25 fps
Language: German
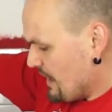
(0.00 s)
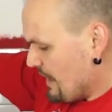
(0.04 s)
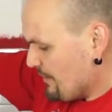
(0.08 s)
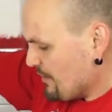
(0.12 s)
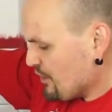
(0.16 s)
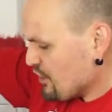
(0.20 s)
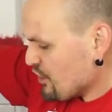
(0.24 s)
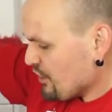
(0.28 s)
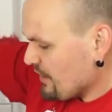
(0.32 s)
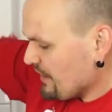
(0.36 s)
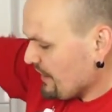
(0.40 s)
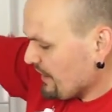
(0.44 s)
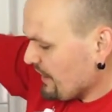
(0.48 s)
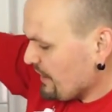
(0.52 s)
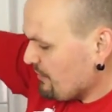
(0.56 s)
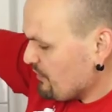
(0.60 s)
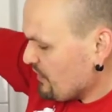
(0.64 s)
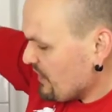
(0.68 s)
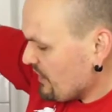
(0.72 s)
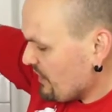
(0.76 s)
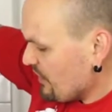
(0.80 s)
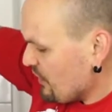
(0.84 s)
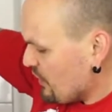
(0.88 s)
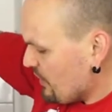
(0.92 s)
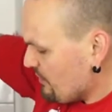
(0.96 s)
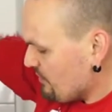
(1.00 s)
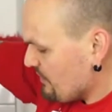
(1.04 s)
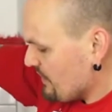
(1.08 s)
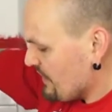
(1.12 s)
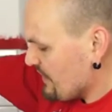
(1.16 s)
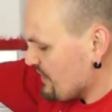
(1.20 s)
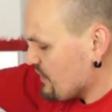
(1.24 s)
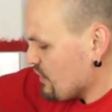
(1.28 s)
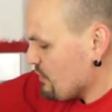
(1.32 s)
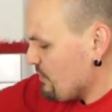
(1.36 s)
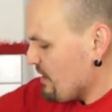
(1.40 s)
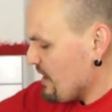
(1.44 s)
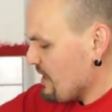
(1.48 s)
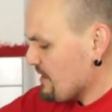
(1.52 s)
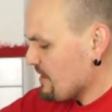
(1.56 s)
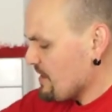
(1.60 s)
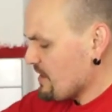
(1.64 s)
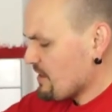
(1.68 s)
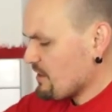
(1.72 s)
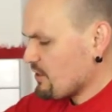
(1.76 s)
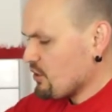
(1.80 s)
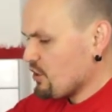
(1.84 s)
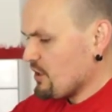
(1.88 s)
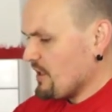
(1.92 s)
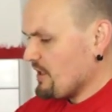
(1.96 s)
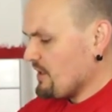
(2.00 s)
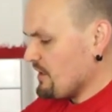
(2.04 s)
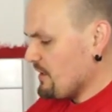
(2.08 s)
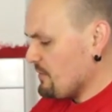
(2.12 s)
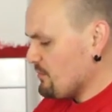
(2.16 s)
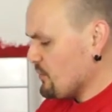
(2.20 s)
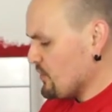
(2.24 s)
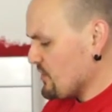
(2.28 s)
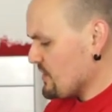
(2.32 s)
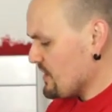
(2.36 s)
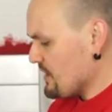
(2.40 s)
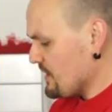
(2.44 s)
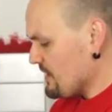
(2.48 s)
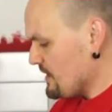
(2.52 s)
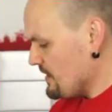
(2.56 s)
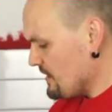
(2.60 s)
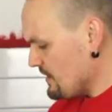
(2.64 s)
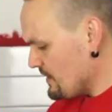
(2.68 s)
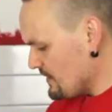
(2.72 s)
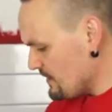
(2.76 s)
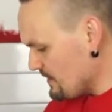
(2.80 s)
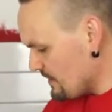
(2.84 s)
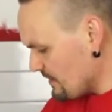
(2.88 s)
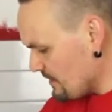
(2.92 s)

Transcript: Da habe ich schon geriebenen genommen, ganz normal, diesen Standard-Mozzarella,